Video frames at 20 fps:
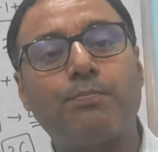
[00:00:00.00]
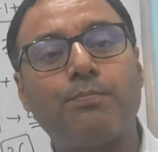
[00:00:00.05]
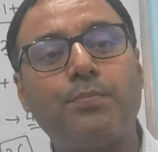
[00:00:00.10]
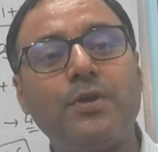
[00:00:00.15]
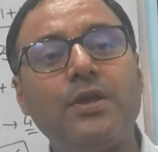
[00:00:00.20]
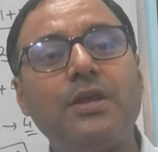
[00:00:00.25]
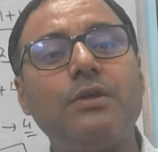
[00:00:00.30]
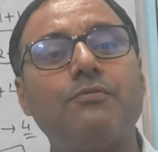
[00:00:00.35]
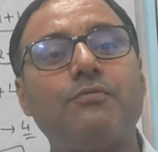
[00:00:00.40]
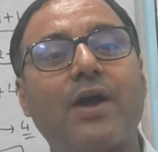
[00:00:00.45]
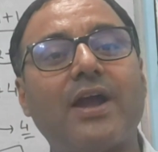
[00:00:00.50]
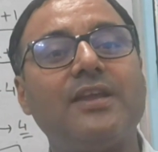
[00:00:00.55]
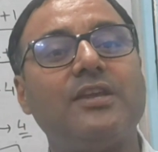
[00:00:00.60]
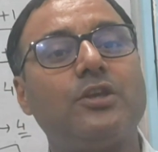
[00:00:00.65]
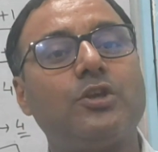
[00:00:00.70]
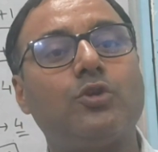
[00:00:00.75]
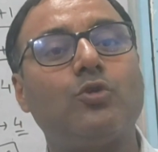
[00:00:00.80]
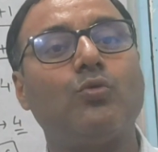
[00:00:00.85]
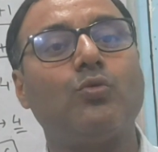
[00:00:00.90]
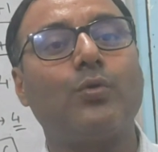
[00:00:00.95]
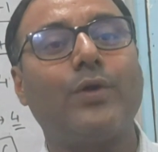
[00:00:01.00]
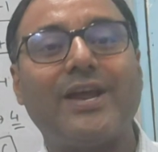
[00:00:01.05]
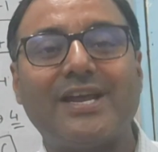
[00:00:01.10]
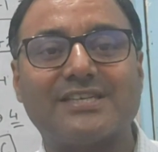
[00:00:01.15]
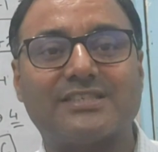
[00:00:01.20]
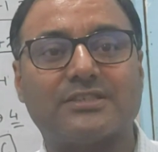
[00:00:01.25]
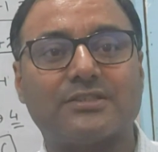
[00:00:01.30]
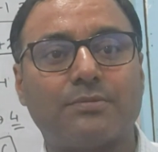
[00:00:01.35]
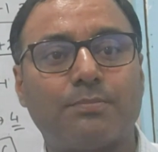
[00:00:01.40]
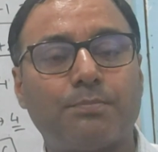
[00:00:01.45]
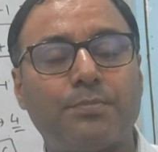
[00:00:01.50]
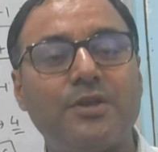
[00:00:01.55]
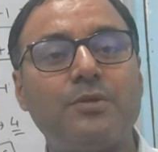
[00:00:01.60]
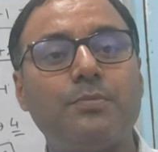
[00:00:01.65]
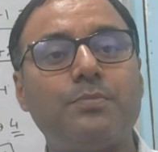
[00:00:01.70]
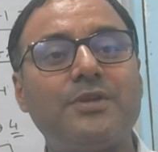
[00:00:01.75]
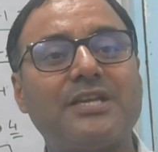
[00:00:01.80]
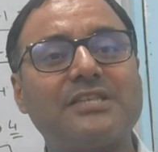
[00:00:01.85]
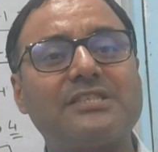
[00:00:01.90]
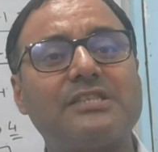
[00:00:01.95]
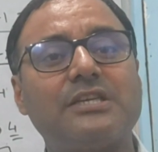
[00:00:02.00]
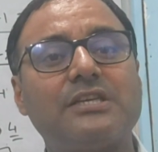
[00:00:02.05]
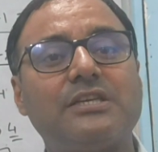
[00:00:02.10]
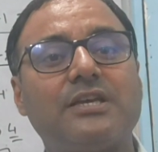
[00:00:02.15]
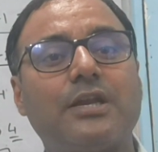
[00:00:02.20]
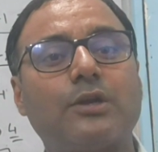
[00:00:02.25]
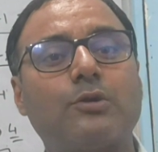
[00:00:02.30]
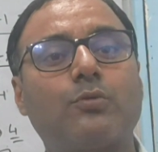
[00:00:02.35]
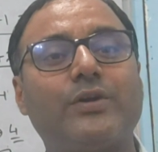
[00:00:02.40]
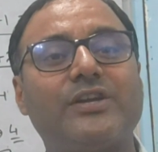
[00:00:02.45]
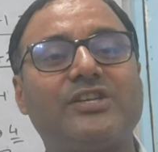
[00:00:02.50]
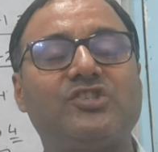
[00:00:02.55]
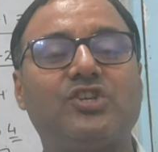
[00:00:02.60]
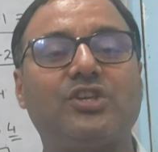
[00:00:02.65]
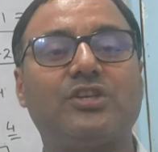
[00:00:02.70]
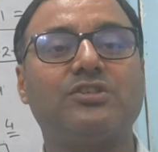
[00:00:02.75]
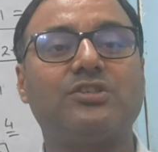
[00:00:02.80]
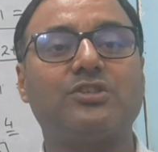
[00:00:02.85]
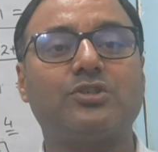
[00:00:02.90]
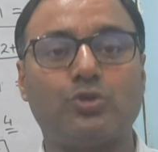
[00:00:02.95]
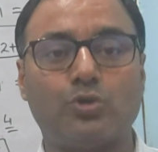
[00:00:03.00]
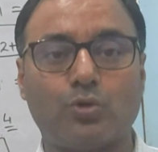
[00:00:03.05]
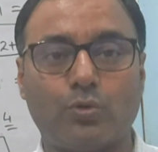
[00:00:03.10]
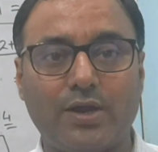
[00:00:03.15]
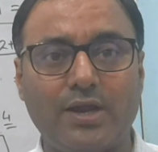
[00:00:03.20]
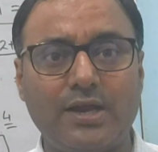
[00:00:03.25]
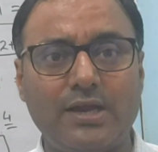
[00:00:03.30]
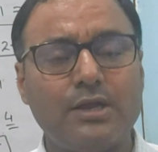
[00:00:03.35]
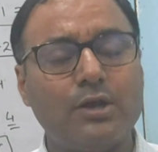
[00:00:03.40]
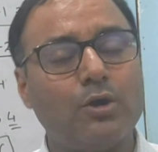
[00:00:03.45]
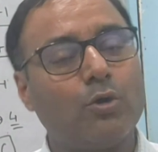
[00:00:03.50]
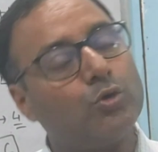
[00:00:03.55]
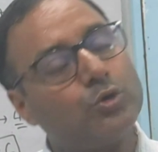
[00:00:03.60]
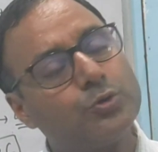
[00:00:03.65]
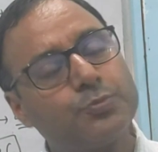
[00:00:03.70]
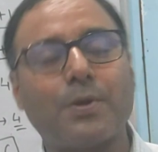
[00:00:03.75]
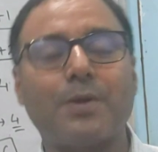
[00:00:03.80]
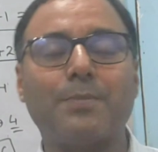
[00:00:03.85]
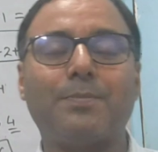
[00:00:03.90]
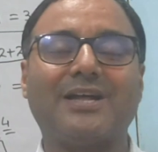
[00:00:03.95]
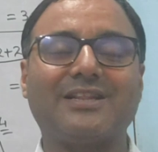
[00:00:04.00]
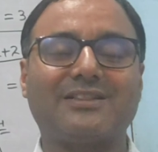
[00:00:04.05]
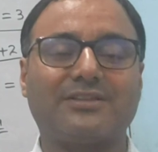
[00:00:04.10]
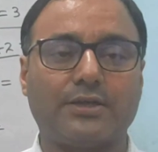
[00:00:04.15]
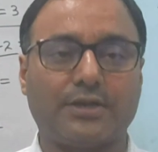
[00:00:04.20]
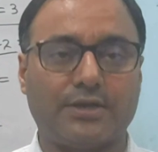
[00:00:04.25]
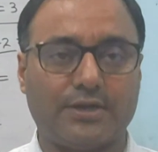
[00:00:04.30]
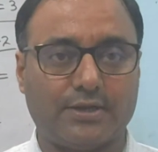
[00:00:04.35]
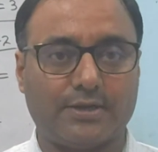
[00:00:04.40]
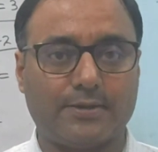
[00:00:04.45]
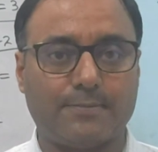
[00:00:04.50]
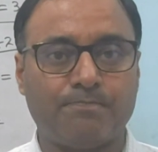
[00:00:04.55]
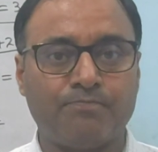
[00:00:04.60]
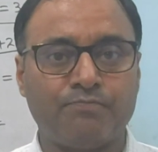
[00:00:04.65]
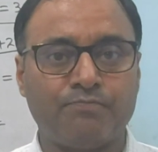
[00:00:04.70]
पी वाई क्यू एस प्रीवियस ईयर क्वेश्चन जो हैं उस पर बात करेंगे